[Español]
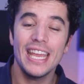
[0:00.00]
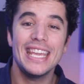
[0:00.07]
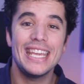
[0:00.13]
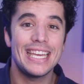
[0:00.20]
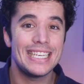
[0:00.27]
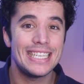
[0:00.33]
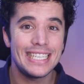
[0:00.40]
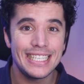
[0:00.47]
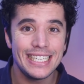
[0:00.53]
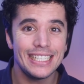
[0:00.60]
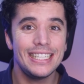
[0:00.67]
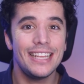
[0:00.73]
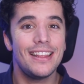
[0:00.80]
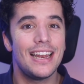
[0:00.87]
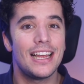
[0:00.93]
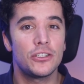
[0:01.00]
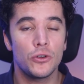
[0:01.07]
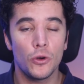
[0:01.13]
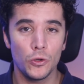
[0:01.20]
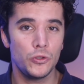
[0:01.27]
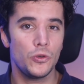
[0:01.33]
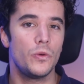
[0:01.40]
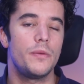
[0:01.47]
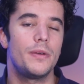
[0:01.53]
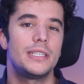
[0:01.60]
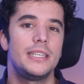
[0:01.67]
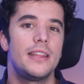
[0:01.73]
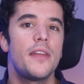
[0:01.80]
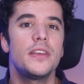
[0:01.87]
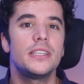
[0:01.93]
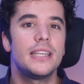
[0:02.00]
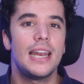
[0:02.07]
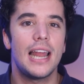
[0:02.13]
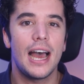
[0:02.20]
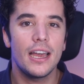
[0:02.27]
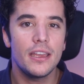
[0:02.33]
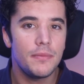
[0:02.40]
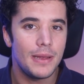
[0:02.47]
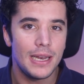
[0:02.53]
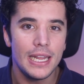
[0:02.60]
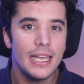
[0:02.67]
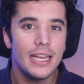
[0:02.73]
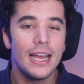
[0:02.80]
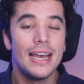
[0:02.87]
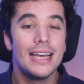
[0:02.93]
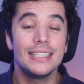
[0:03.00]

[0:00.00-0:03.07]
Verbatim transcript: y en siete de las ocho universidades de la Ivy League,